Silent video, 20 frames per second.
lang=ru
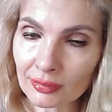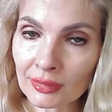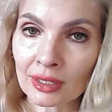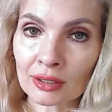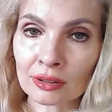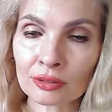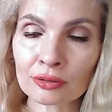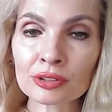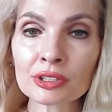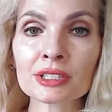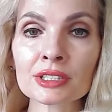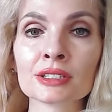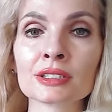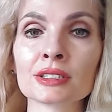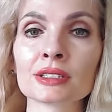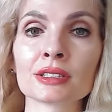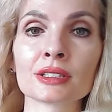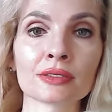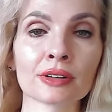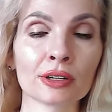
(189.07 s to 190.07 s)

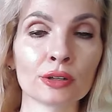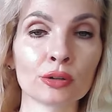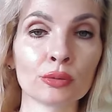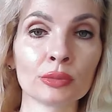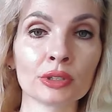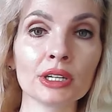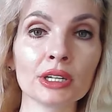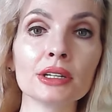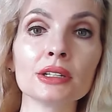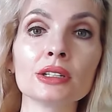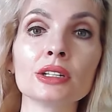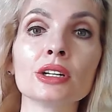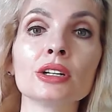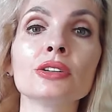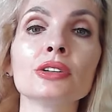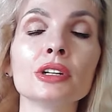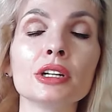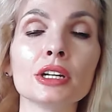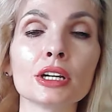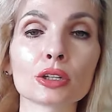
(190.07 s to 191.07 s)
высказать свое мнение
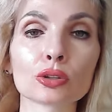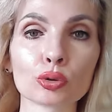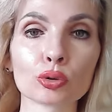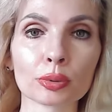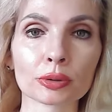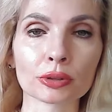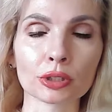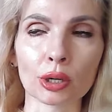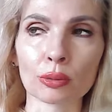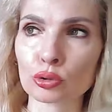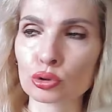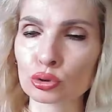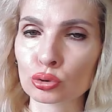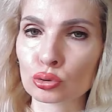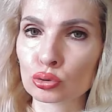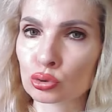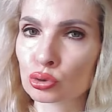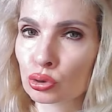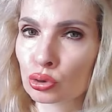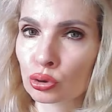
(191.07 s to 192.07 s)
нету, потому что
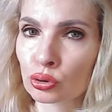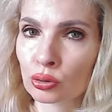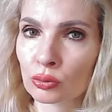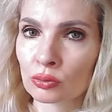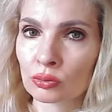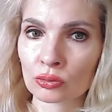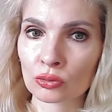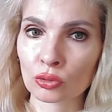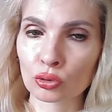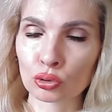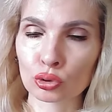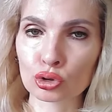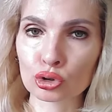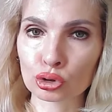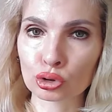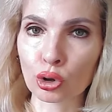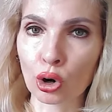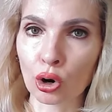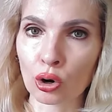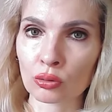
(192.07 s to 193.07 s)
ты
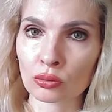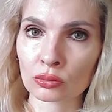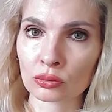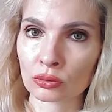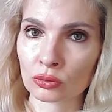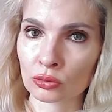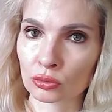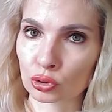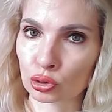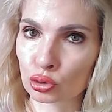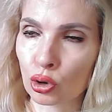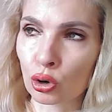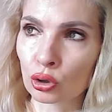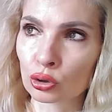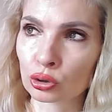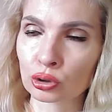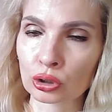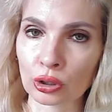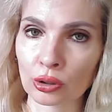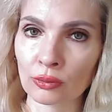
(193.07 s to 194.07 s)
что?
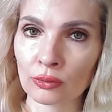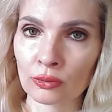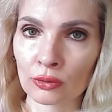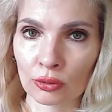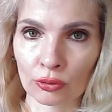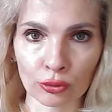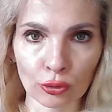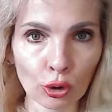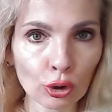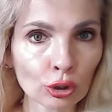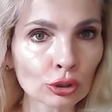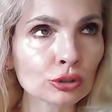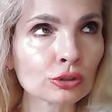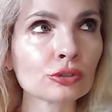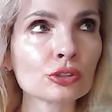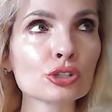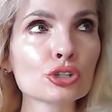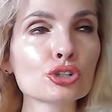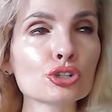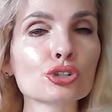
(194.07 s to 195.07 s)
какой-то, вот
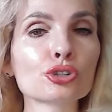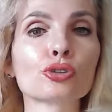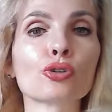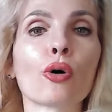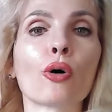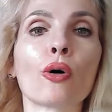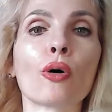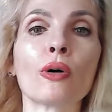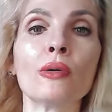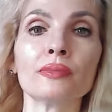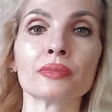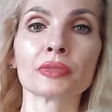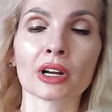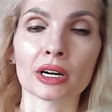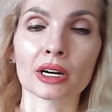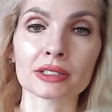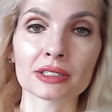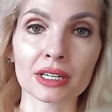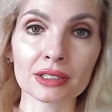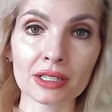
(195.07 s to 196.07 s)
ведь что.
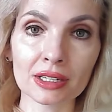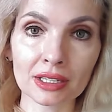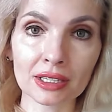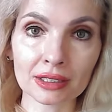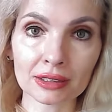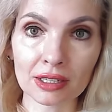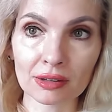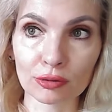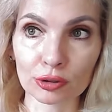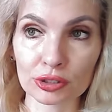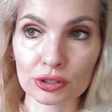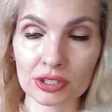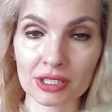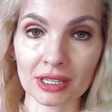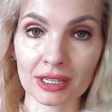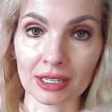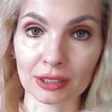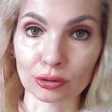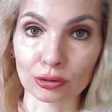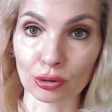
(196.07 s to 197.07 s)
Хотя нередко вот те,
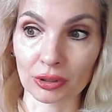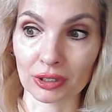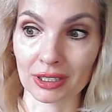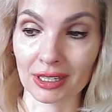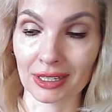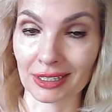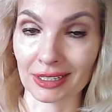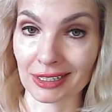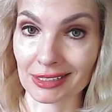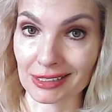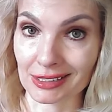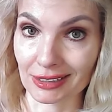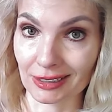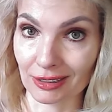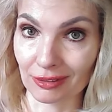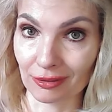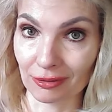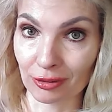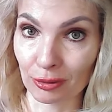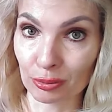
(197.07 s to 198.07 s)
которые как раз
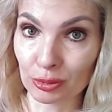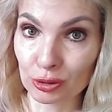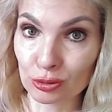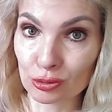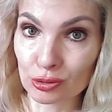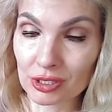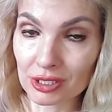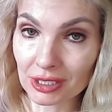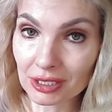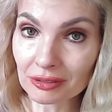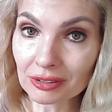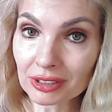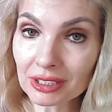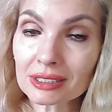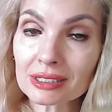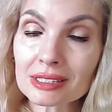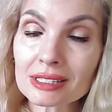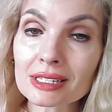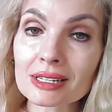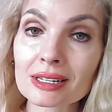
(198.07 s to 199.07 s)
в
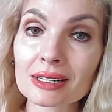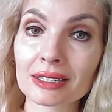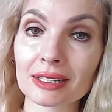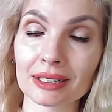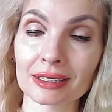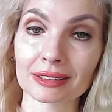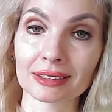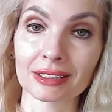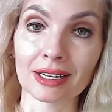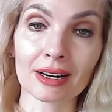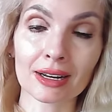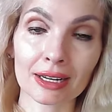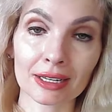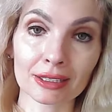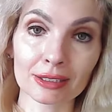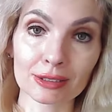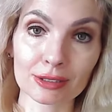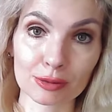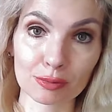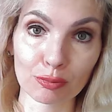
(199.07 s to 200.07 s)
абьюзивных целях это
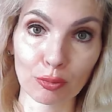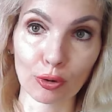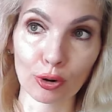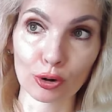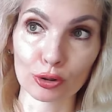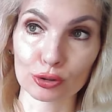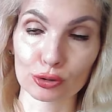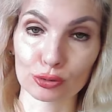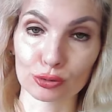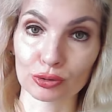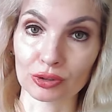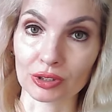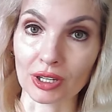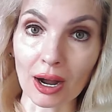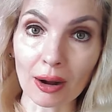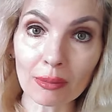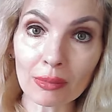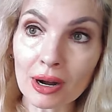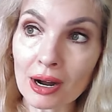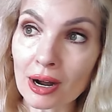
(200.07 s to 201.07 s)
используют, там